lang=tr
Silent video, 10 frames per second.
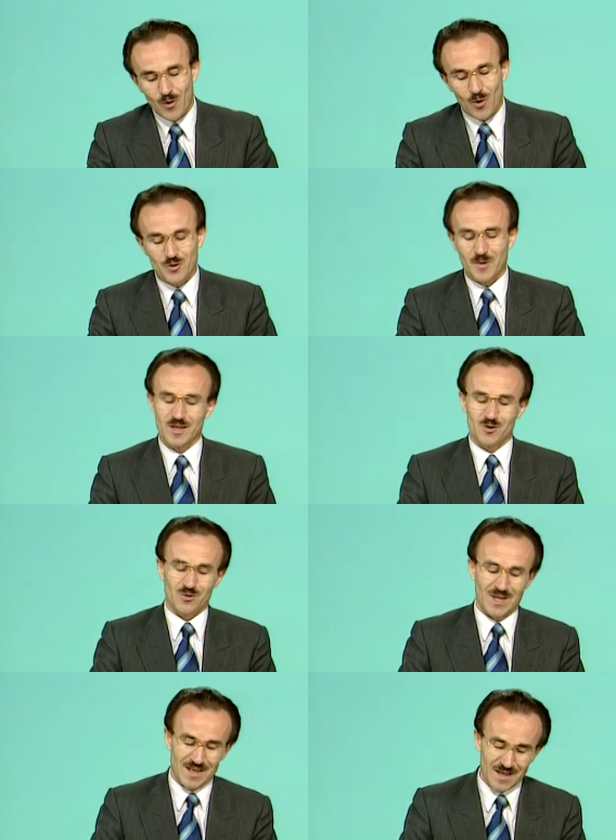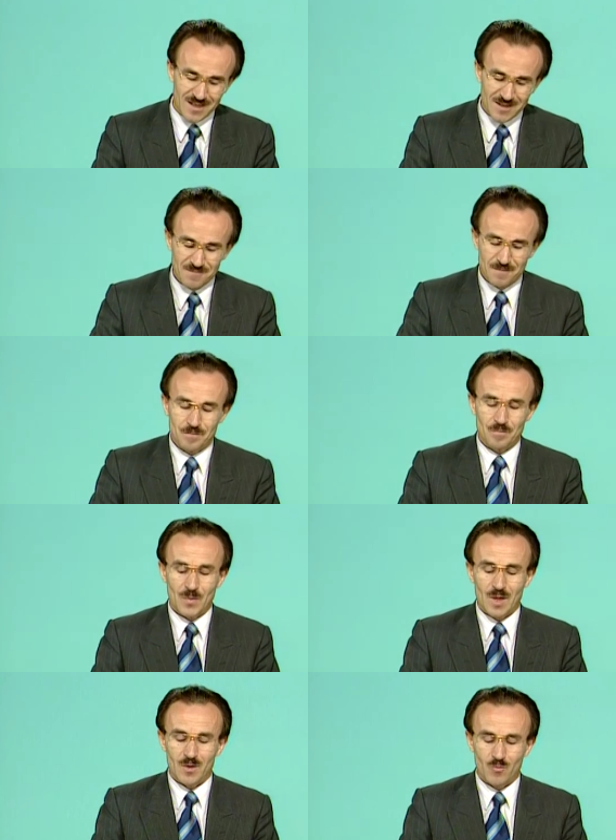Osmanlı sultanları
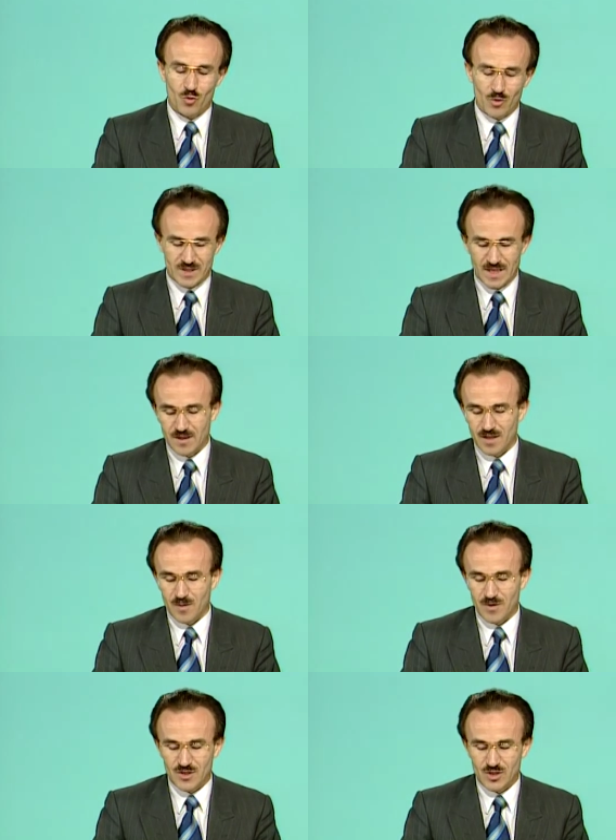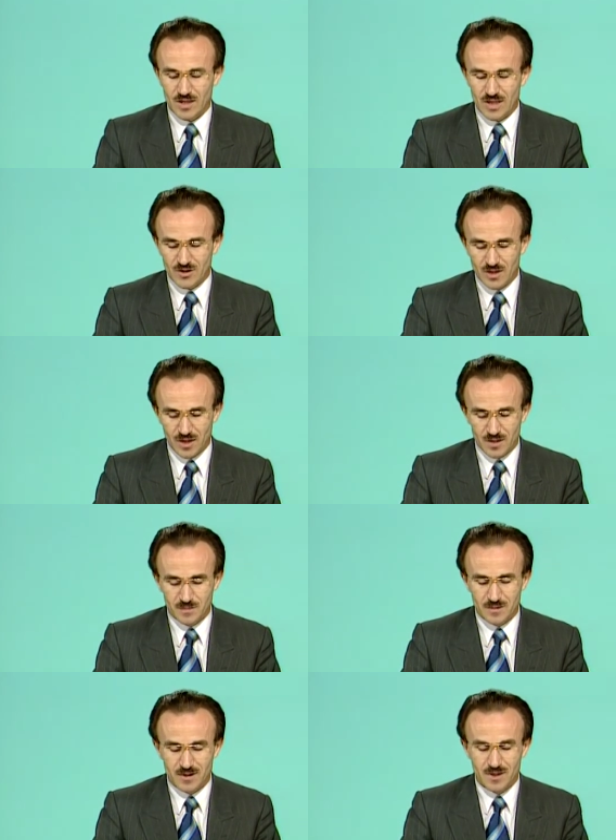bu vasiyetnameye candan sarılıp
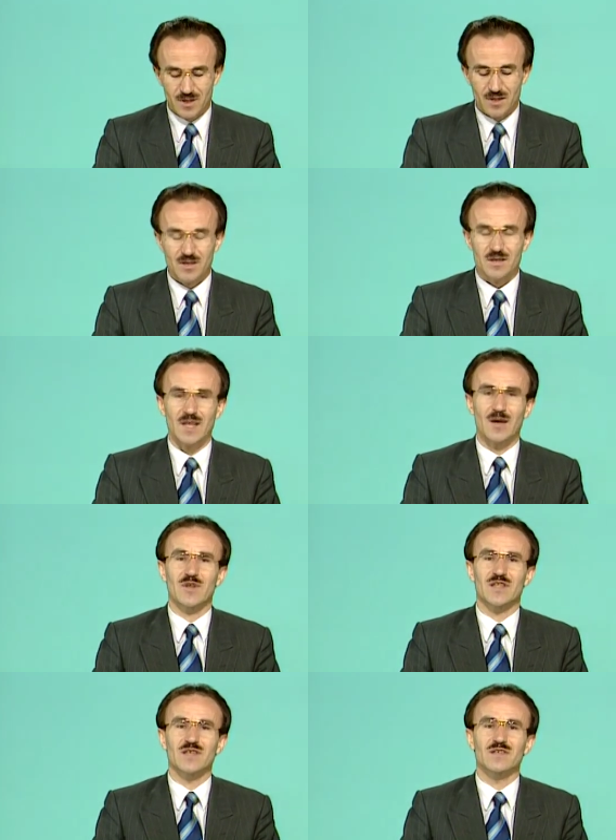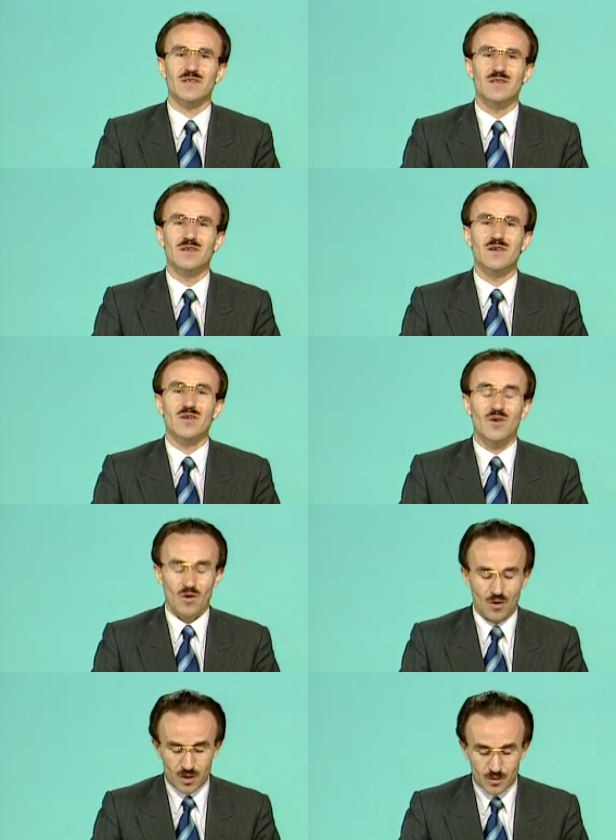devletin
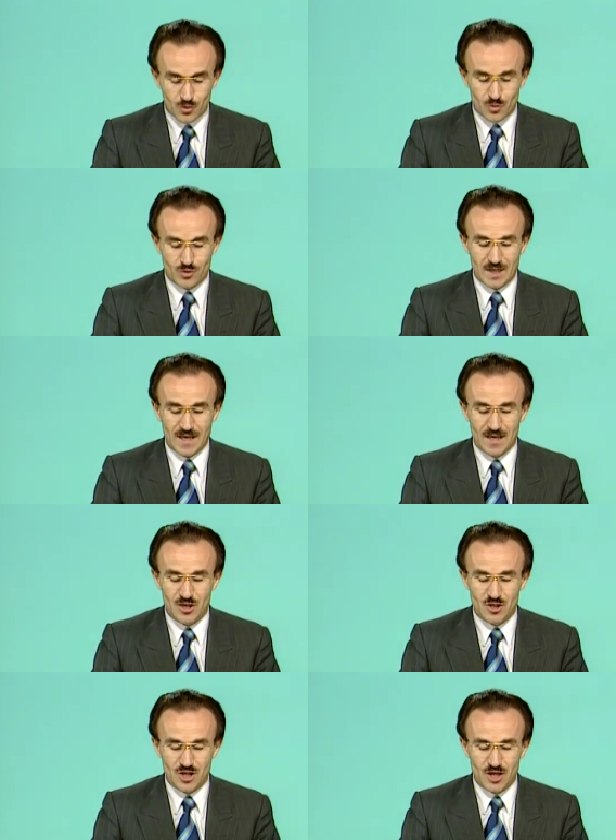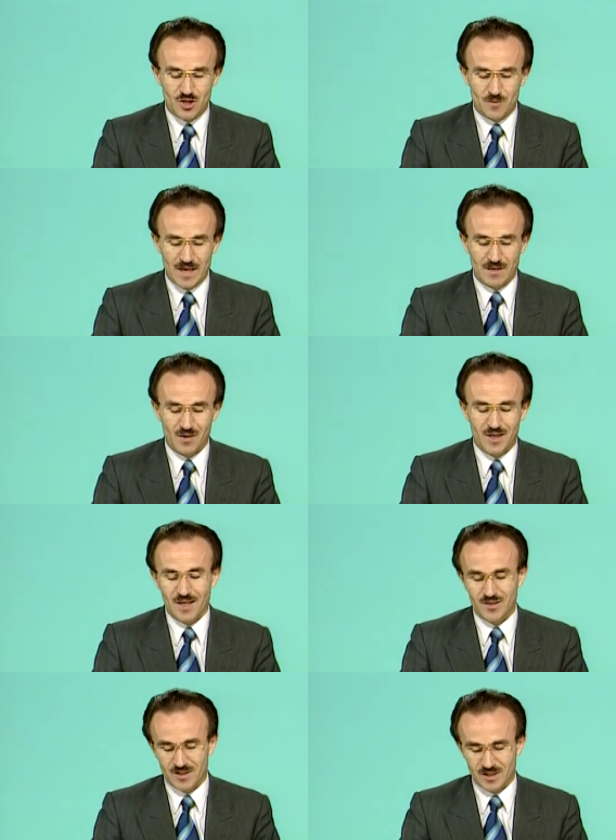600 sene hiç değişmeyen
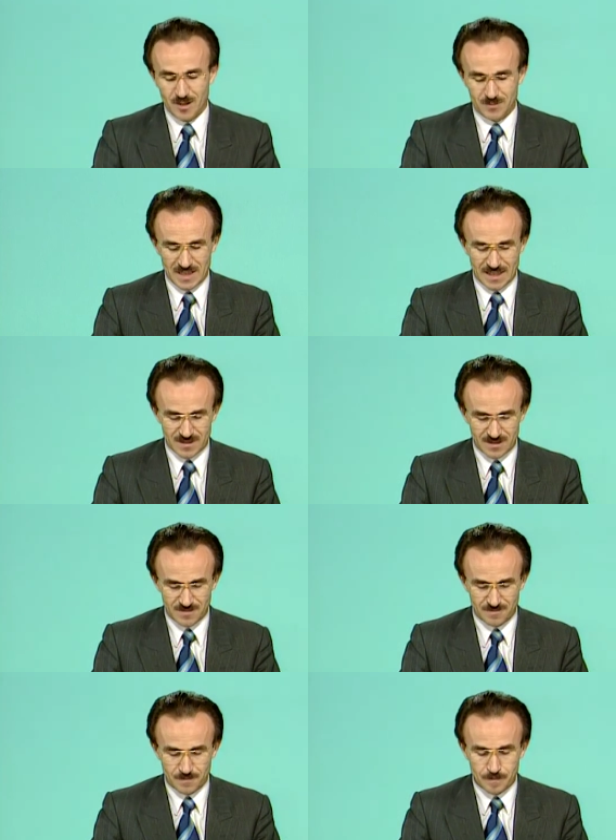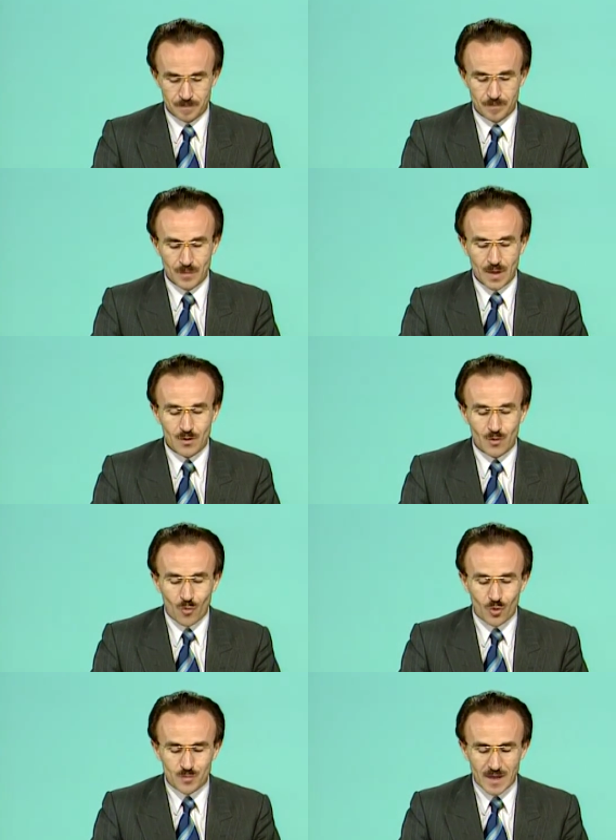anayasası yaptılar.
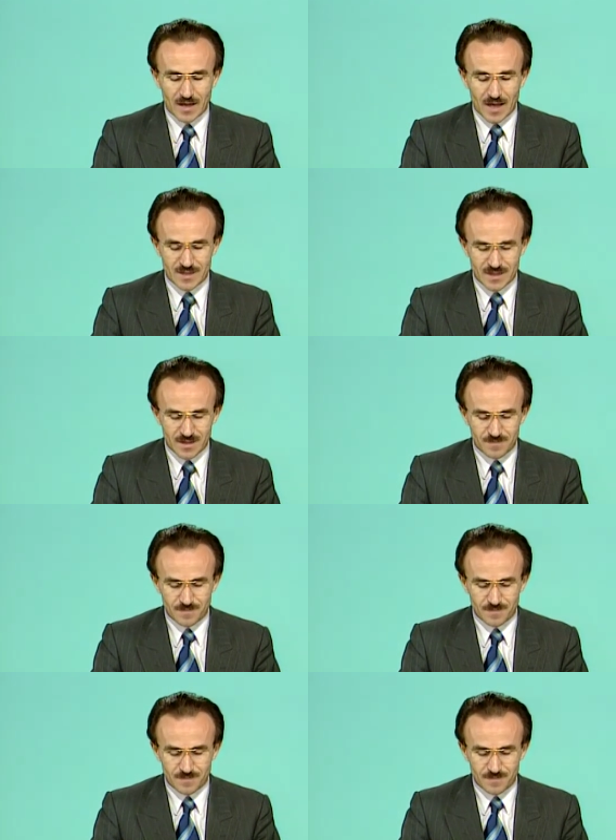Osman Gazi